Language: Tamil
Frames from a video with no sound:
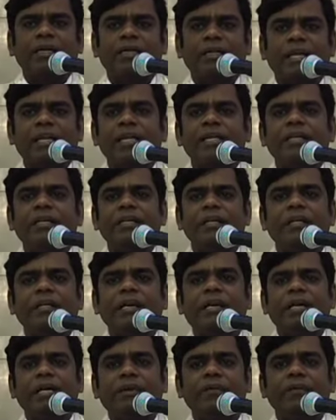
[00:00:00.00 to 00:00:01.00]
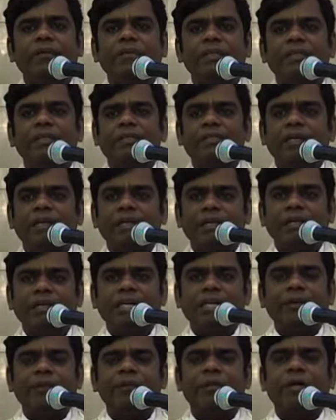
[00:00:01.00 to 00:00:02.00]
நலன்களுக்காக வந்து
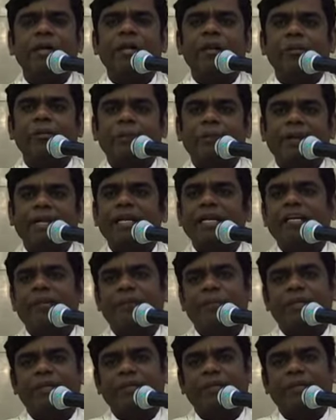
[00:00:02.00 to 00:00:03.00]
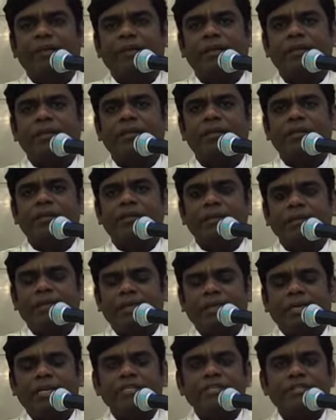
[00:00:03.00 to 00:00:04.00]
இறைவனால் படைக்கப்பட்டவள்
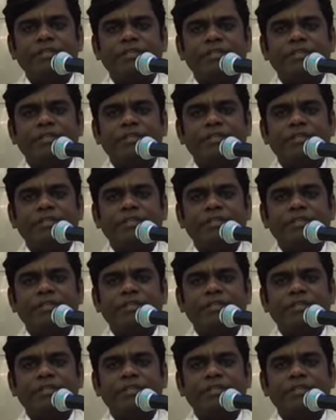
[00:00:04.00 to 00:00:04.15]
இயேசு